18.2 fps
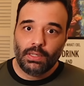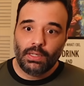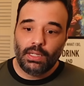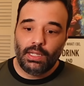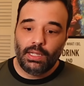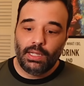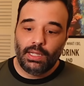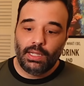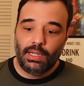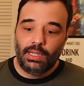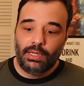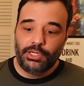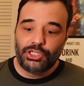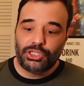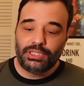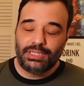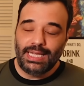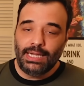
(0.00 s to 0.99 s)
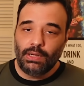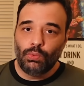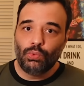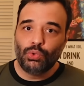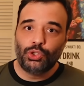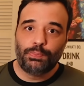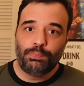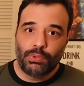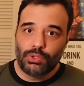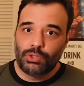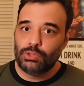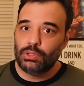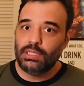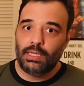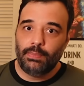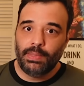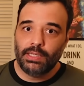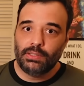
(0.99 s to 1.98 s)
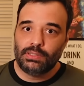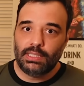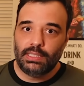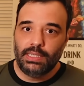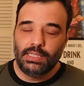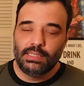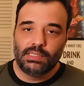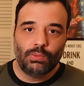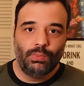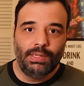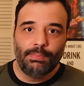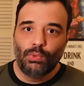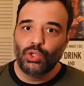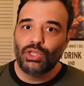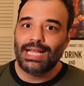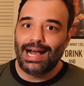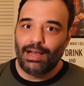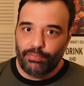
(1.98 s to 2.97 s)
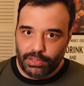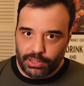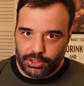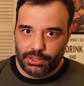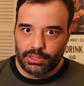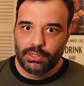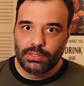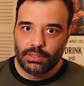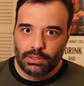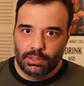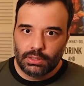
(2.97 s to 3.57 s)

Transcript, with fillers: é, eles têm alguns posicionamentos ali que são imutáveis.